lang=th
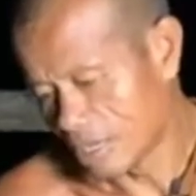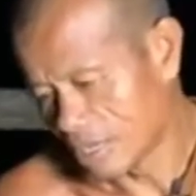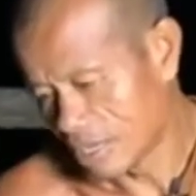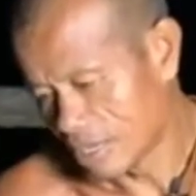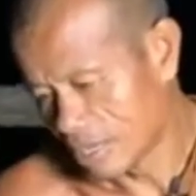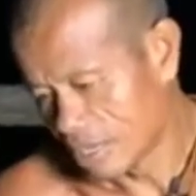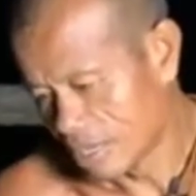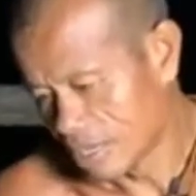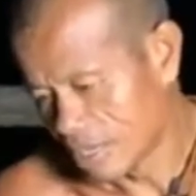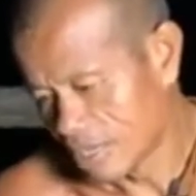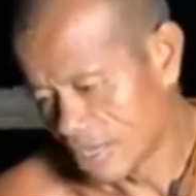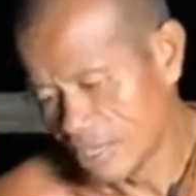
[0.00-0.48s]
เอ
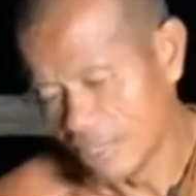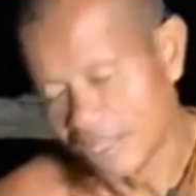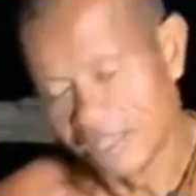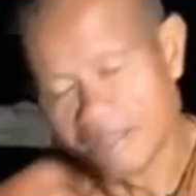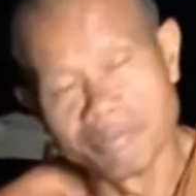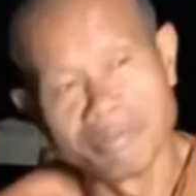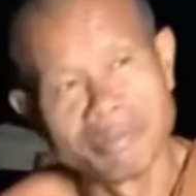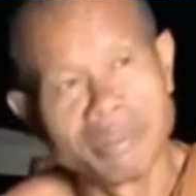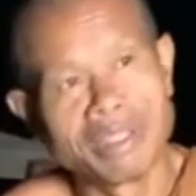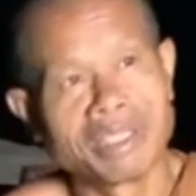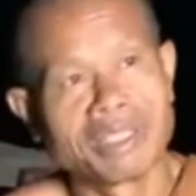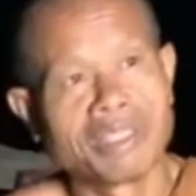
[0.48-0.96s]
อ
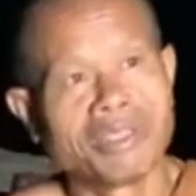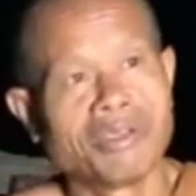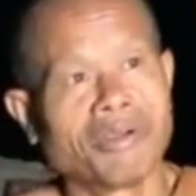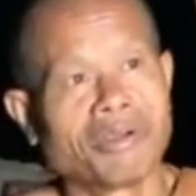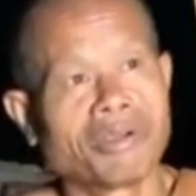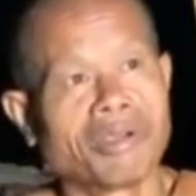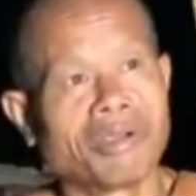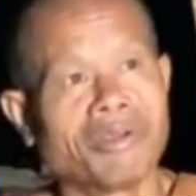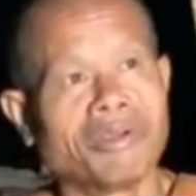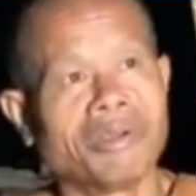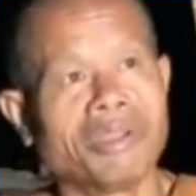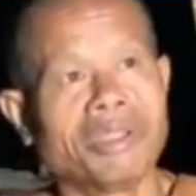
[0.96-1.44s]
ไม่
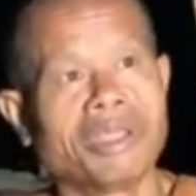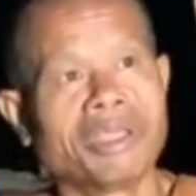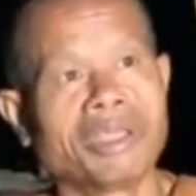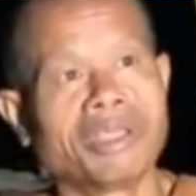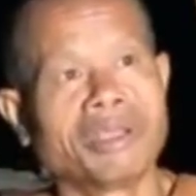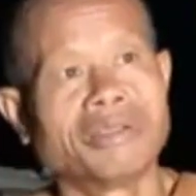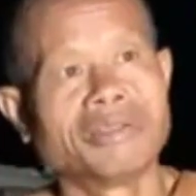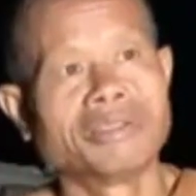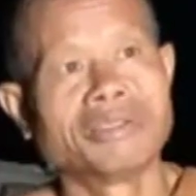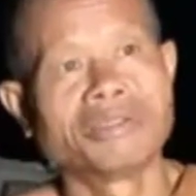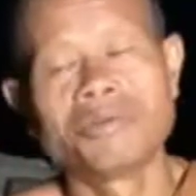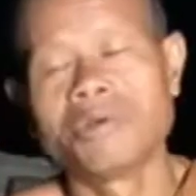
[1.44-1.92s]
เกี่ยวกับ
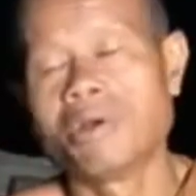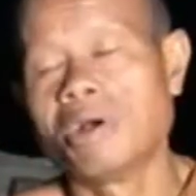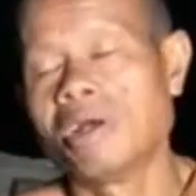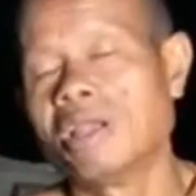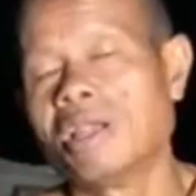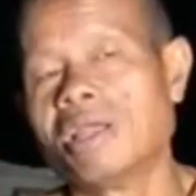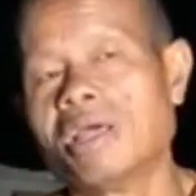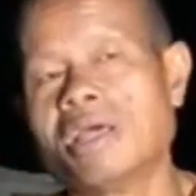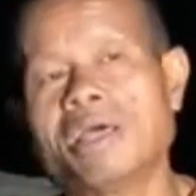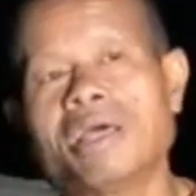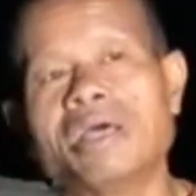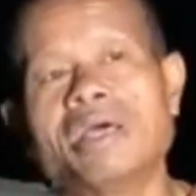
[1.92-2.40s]
ดีกับ
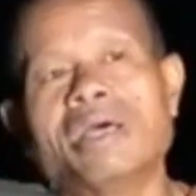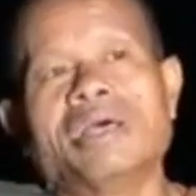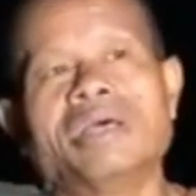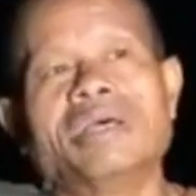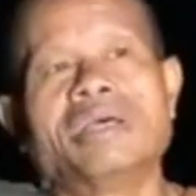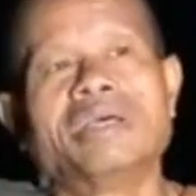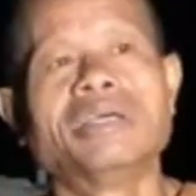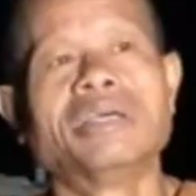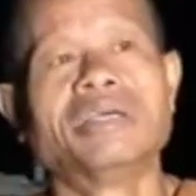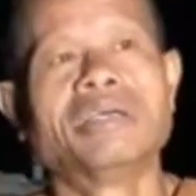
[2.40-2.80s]
ชั่วแล้ว